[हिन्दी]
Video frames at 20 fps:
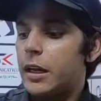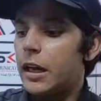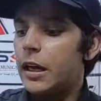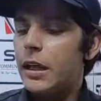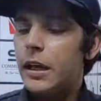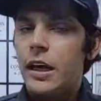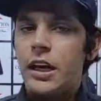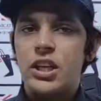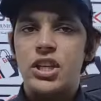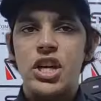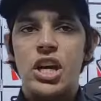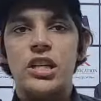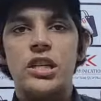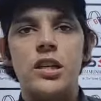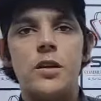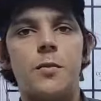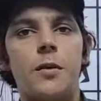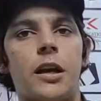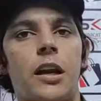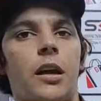टेन ए छः
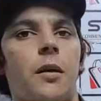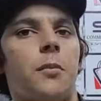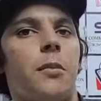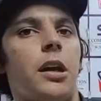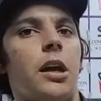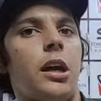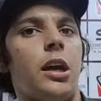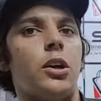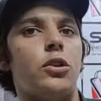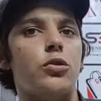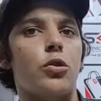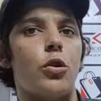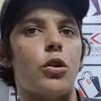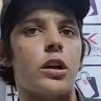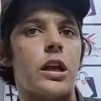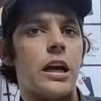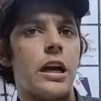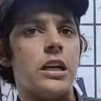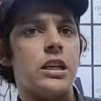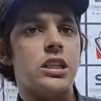जी बी रैम है एक सौ
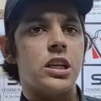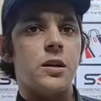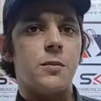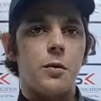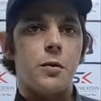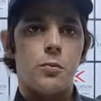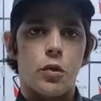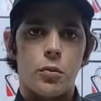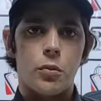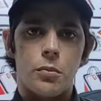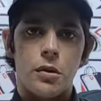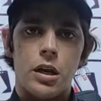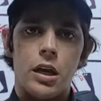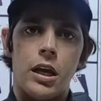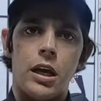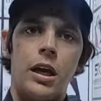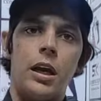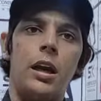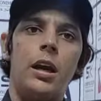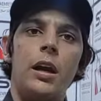अट्ठाईस जी बी मोमरी
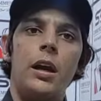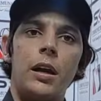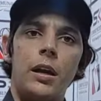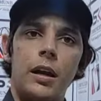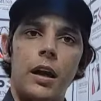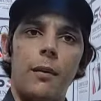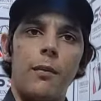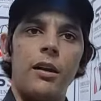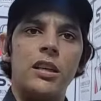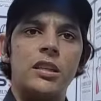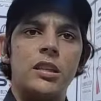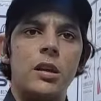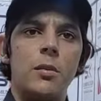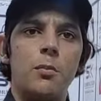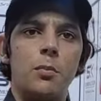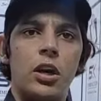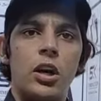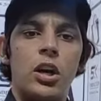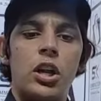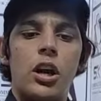है डबल सिम
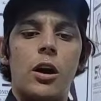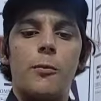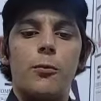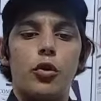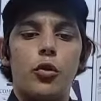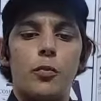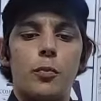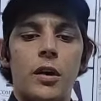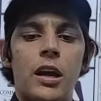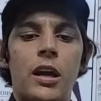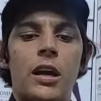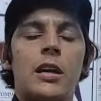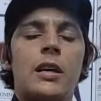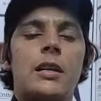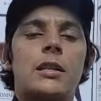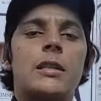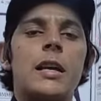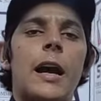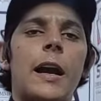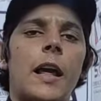पी टी प्रूफ है
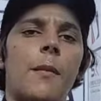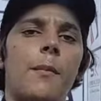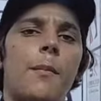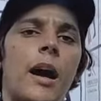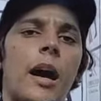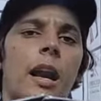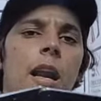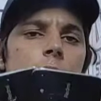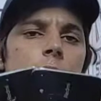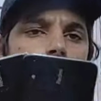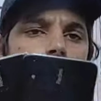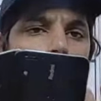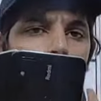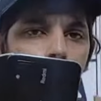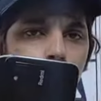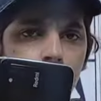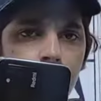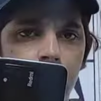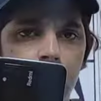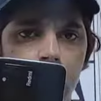साढ़े बारह हज़ार
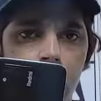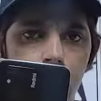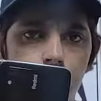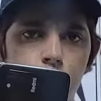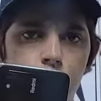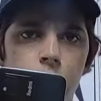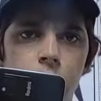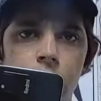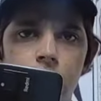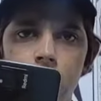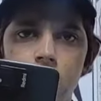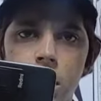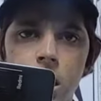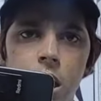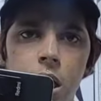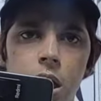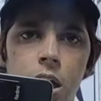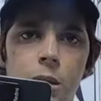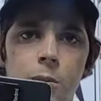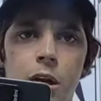रुपये का दे दूंगा
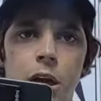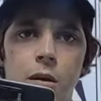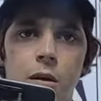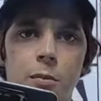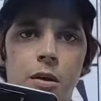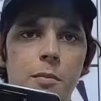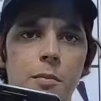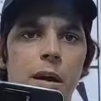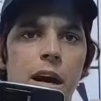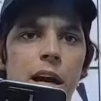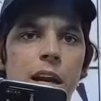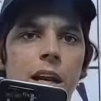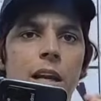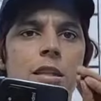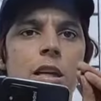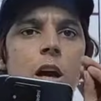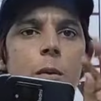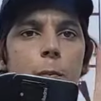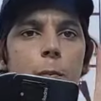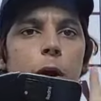कितने का इमरान भाई बारह
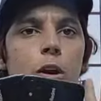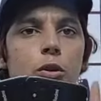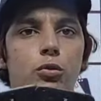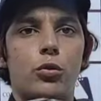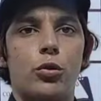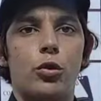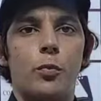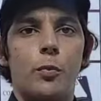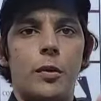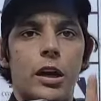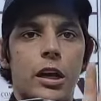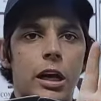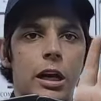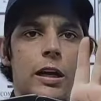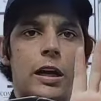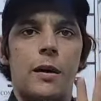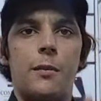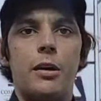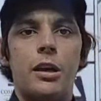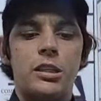हज़ार पाँच सौ रुपये का
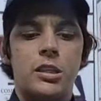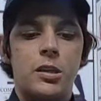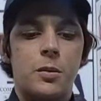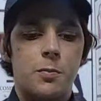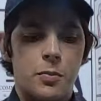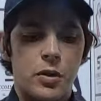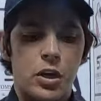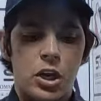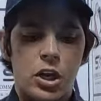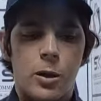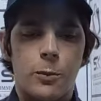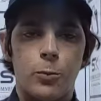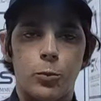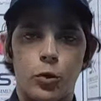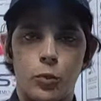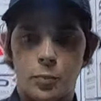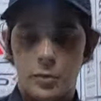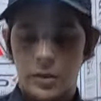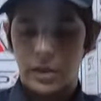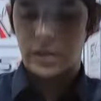डबल सिम पी टी प्रूफ